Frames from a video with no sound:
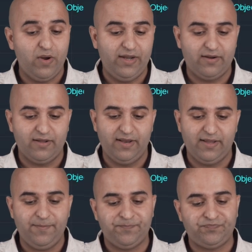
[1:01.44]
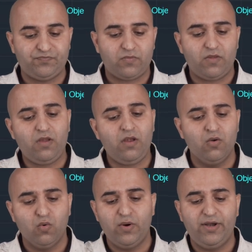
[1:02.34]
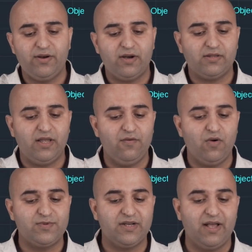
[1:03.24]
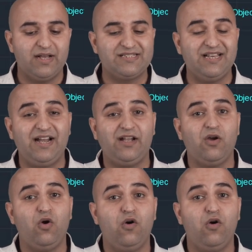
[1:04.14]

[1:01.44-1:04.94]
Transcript: ओ एंटर करेंगे ओ एंटर करते ही वो आपसे कहेगा सिलेक्ट